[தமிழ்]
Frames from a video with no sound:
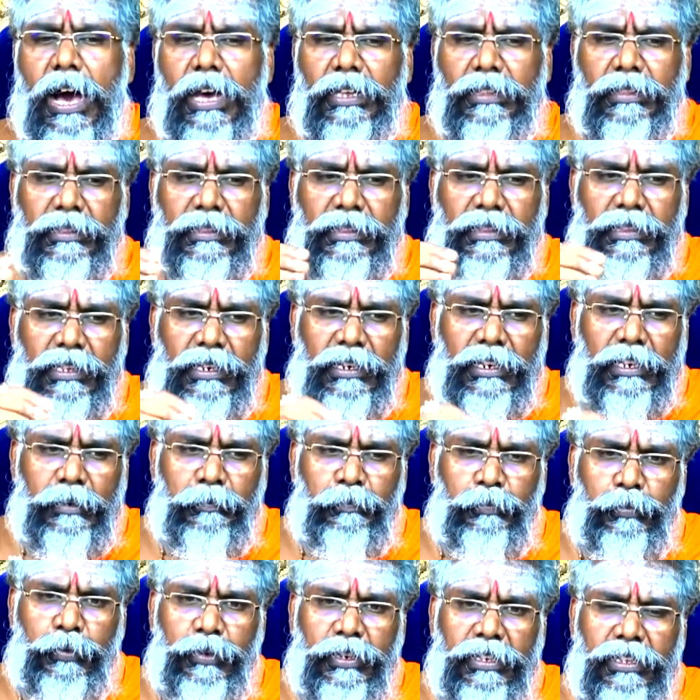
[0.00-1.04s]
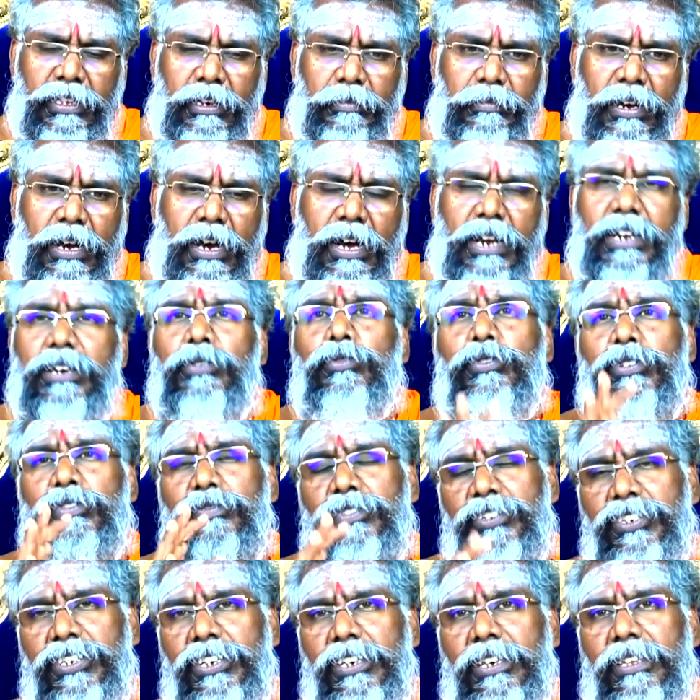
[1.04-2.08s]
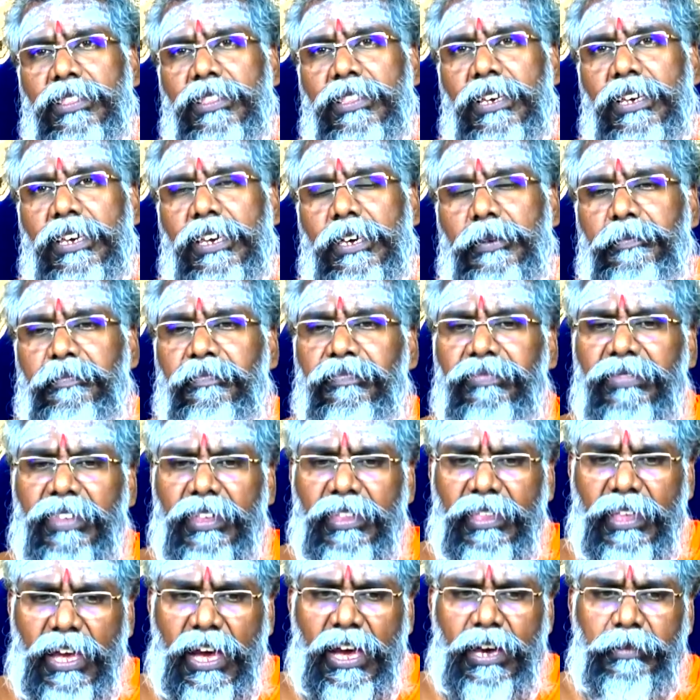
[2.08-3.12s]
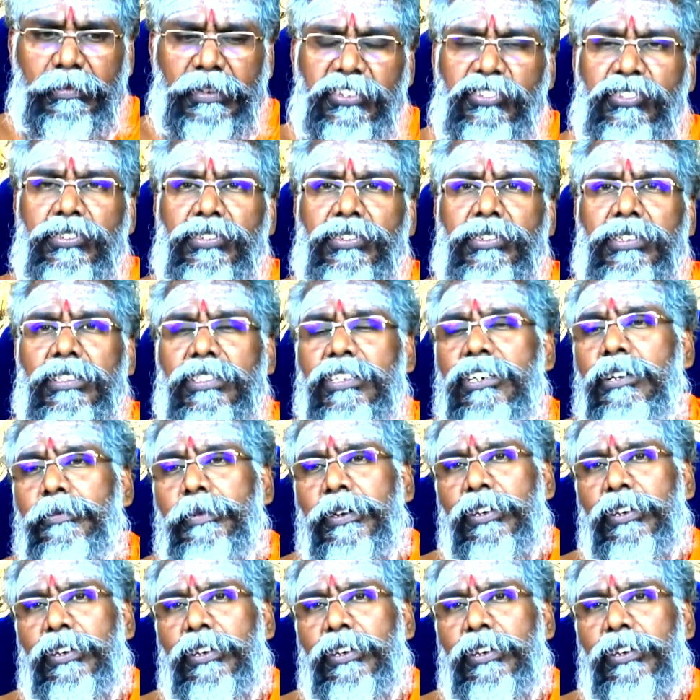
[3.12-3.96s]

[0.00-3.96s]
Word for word: அத்தனை புனிதமான ஒரு விஷயத்தை நாம் இஷ்டத்துக்கு